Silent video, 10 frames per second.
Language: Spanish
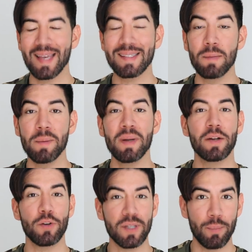es el primer
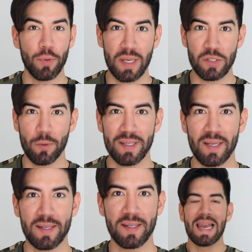error que podrías
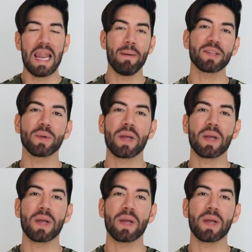cometer. Lavar tu